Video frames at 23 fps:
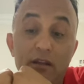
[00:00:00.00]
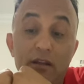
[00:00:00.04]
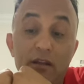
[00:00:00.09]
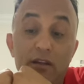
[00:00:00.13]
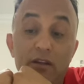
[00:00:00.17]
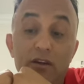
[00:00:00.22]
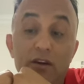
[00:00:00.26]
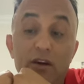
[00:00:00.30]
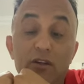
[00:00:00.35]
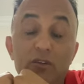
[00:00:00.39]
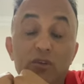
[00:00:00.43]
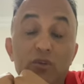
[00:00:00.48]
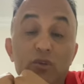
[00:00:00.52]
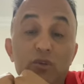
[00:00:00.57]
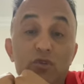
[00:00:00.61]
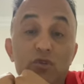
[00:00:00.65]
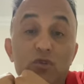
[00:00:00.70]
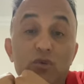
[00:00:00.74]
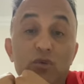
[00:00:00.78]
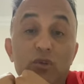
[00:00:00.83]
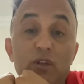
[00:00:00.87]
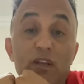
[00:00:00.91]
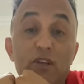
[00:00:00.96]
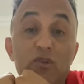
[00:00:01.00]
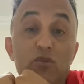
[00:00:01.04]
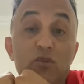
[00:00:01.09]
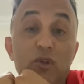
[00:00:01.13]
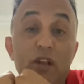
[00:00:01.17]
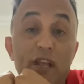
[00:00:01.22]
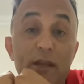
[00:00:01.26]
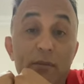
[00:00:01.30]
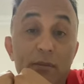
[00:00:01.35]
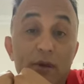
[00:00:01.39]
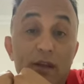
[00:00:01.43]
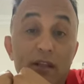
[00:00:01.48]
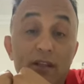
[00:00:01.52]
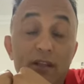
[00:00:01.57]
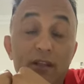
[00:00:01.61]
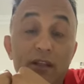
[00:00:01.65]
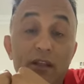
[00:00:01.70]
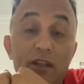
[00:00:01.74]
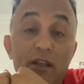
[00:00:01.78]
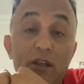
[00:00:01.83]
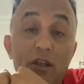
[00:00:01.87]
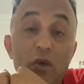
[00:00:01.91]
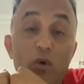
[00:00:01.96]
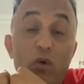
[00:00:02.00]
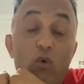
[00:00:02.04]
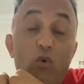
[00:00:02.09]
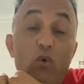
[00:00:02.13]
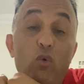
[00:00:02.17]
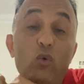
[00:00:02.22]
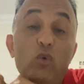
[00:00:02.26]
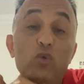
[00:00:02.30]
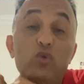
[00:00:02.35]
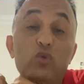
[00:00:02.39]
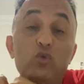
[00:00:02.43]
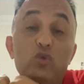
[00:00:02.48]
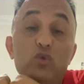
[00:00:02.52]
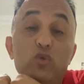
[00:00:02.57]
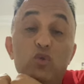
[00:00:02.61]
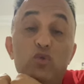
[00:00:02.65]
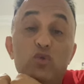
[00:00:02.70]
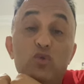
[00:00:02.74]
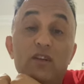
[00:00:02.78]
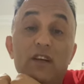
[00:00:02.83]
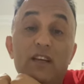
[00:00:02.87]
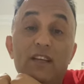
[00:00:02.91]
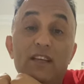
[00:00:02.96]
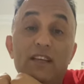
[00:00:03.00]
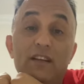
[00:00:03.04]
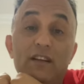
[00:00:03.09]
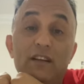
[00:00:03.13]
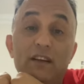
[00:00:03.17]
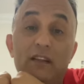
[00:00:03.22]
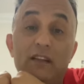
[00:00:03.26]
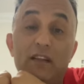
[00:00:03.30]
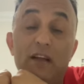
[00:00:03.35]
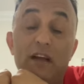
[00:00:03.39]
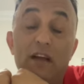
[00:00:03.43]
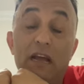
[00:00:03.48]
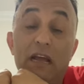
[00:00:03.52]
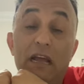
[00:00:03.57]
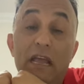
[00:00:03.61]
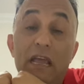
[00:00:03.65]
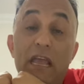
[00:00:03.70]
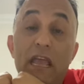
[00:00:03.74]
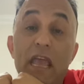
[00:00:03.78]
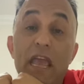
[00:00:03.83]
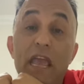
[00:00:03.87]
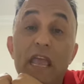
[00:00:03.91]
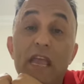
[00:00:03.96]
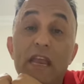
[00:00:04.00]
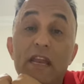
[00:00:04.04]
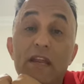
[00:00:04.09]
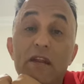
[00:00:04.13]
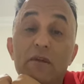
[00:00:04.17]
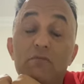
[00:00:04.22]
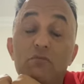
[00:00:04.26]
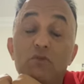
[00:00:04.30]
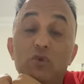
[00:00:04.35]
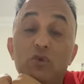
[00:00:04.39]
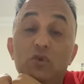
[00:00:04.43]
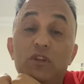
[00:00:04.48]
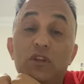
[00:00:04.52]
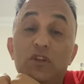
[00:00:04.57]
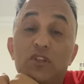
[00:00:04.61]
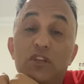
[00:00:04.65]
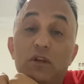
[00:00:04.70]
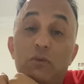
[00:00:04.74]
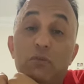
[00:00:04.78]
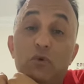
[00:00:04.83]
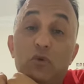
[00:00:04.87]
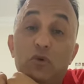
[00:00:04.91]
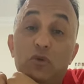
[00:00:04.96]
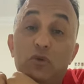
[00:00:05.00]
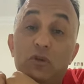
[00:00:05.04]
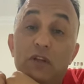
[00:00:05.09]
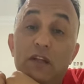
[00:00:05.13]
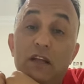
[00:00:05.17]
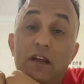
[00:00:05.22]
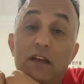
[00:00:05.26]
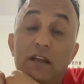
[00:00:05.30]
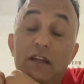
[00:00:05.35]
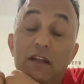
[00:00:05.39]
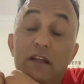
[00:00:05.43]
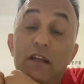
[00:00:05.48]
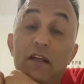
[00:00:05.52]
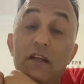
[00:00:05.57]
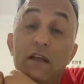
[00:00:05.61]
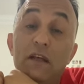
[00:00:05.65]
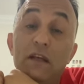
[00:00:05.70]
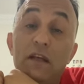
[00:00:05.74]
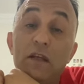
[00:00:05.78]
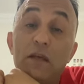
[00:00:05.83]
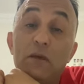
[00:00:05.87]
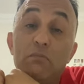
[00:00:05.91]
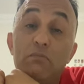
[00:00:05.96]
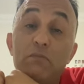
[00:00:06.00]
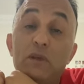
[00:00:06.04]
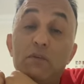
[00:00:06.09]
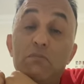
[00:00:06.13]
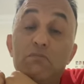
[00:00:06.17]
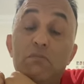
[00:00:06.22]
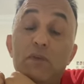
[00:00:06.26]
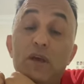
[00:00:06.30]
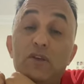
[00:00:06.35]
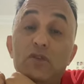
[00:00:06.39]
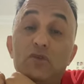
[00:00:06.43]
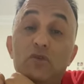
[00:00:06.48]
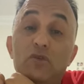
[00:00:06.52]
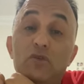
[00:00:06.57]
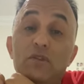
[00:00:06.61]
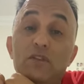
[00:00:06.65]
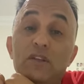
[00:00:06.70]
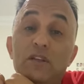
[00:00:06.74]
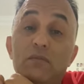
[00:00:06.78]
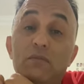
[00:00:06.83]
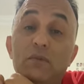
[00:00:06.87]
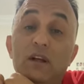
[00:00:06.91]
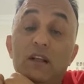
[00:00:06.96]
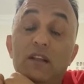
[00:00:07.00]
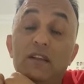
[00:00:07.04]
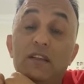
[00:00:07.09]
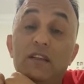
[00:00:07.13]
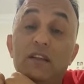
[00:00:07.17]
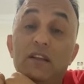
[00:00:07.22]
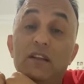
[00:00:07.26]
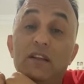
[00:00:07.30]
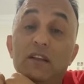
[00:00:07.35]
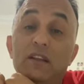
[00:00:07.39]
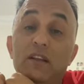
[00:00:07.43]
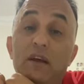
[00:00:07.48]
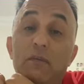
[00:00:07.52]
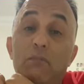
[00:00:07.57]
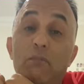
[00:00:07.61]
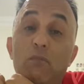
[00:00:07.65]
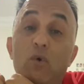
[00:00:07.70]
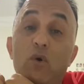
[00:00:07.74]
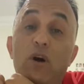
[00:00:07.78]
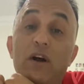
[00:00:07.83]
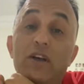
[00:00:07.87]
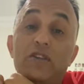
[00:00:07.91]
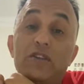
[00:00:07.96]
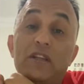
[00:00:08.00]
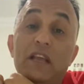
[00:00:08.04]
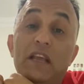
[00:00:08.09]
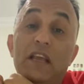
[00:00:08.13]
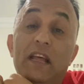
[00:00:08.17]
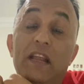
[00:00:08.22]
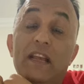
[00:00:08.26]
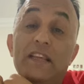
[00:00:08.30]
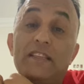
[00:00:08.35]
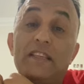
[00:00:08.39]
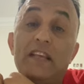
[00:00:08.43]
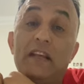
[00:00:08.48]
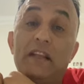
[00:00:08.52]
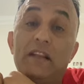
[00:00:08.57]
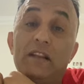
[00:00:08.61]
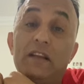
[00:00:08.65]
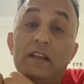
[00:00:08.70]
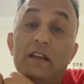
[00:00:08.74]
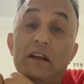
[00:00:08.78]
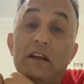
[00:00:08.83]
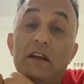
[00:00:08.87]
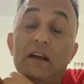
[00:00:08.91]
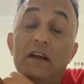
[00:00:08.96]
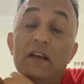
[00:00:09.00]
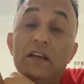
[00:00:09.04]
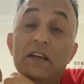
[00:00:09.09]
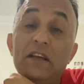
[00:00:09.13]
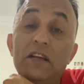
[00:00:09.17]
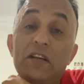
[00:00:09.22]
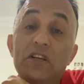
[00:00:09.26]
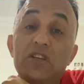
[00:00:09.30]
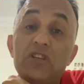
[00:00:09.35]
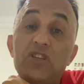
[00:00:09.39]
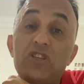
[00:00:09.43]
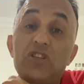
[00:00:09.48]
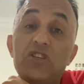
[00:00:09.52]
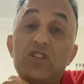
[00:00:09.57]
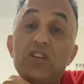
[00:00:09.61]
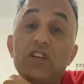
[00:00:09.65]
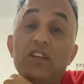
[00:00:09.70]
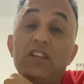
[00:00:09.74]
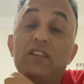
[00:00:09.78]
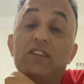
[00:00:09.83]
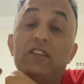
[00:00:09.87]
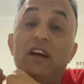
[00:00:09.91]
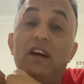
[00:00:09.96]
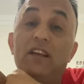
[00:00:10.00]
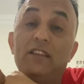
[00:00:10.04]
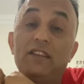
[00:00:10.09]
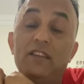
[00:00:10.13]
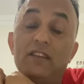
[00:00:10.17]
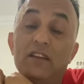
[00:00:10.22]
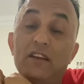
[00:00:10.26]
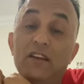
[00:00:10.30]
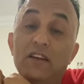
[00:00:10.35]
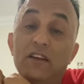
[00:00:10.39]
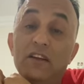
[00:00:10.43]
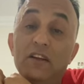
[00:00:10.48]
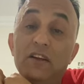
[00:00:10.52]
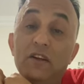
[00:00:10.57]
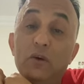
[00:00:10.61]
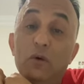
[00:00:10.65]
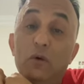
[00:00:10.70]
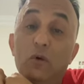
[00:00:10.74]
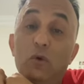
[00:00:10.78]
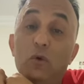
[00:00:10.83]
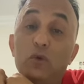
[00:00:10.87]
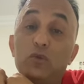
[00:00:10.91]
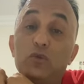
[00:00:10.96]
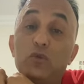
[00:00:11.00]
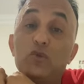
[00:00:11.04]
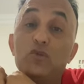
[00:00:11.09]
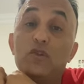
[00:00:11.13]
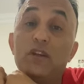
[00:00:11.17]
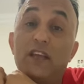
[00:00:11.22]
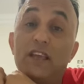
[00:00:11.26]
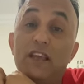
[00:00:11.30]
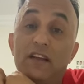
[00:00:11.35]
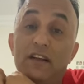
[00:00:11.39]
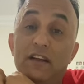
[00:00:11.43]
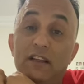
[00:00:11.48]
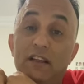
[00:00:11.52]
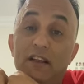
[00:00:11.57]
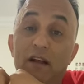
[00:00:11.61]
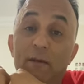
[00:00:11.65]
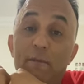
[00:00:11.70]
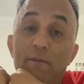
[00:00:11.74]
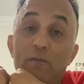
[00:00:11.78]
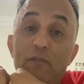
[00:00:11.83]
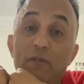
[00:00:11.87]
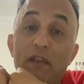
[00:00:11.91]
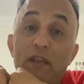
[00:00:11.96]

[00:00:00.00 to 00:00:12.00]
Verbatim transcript: Kanuni Sultan Süleyman 30 dakikada en muhteşem ordularını 1526 yılında Moaç'ta yere seldi ya. Şırk da attı 30 dakikada.